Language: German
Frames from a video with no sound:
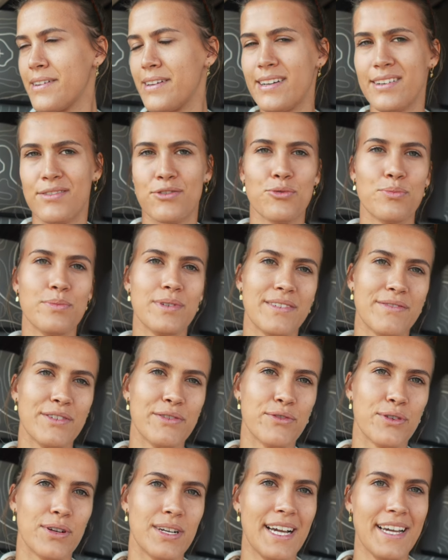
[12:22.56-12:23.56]
ja, tut mir
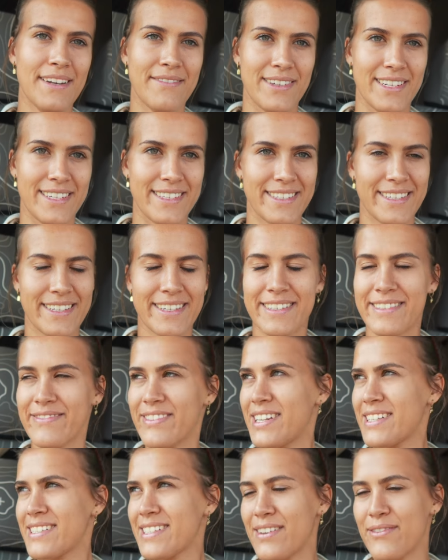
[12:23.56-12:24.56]
irgendwie voll leid, weil an sich
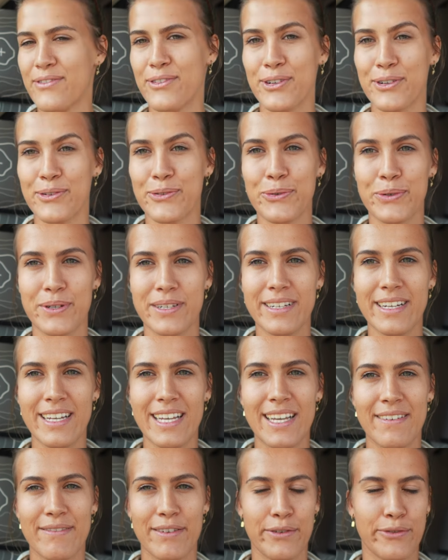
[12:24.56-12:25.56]
wäre das halt voll cool.
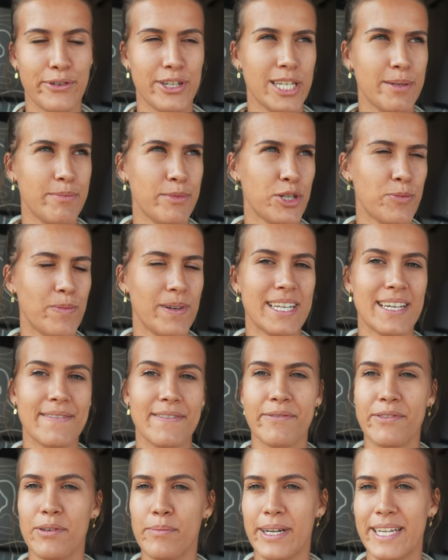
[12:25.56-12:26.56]
Wir wollen nämlich später,
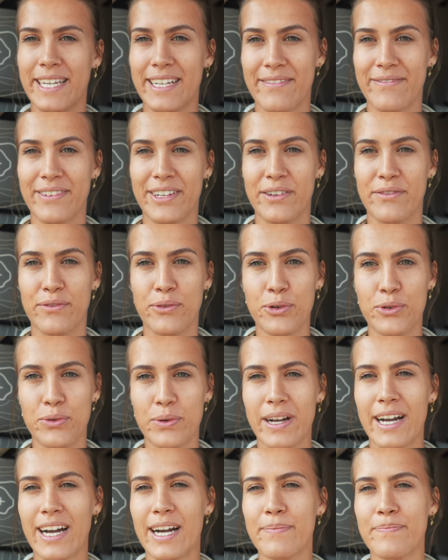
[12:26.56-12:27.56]
wenn wir mal irgendwann eine
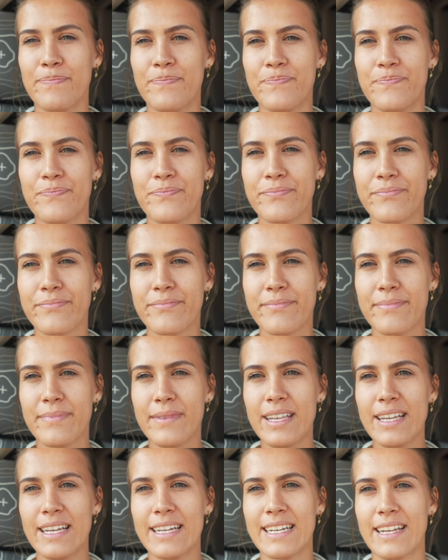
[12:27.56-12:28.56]
Wohnung haben,
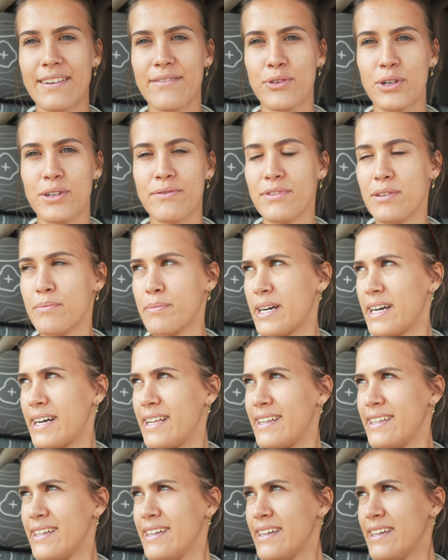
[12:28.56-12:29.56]
dann wollen wir
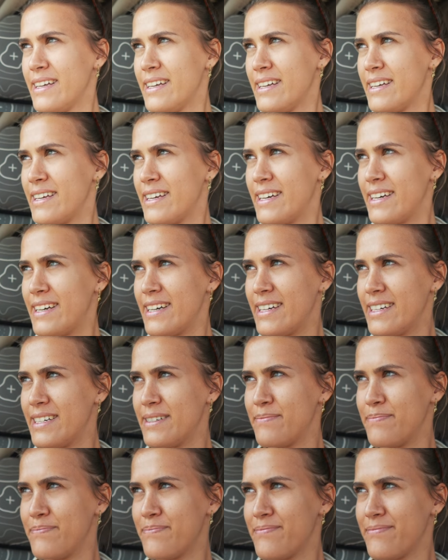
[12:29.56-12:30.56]
mal
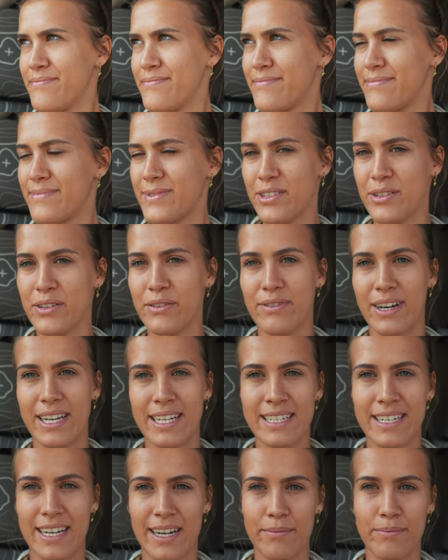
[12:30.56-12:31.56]
ähm, so eine
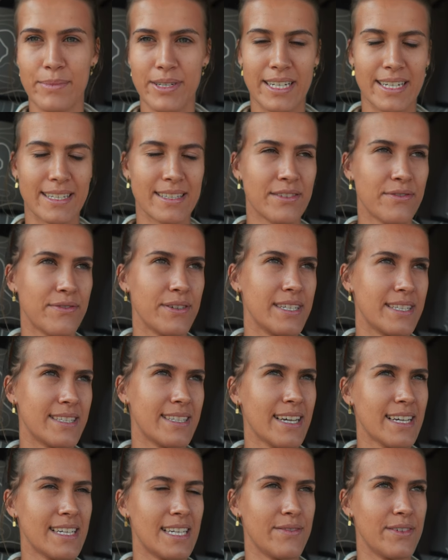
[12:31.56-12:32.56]
Wand haben mit ganz vielen
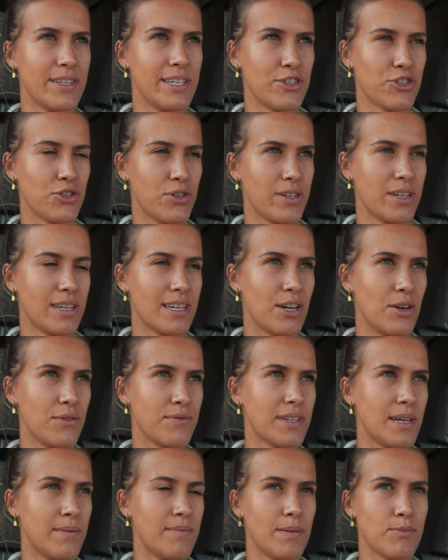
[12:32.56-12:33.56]
Sachen, die wir hier schon
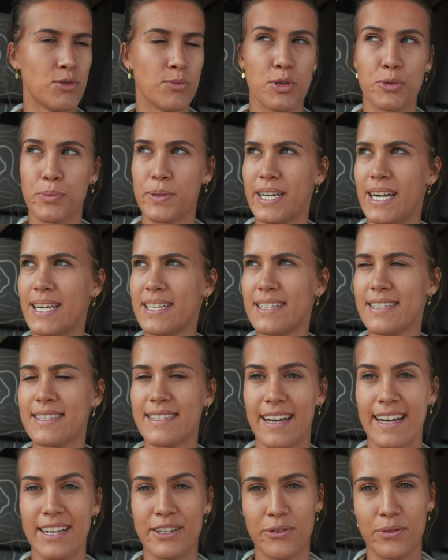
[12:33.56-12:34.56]
gekauft haben. Wir haben zum Beispiel eine alte
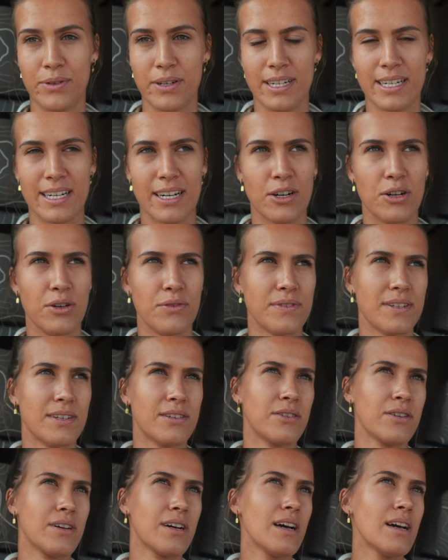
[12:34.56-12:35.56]
Zeitung gekauft, dann
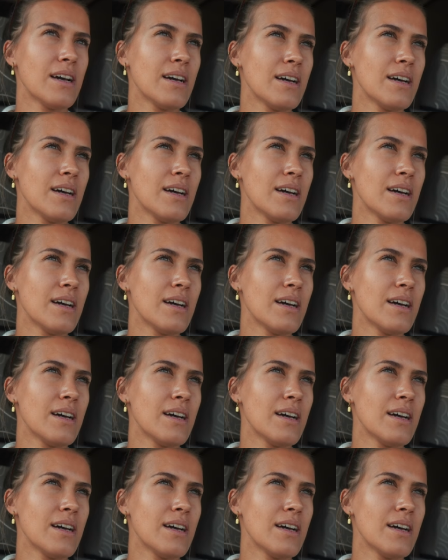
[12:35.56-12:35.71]
noch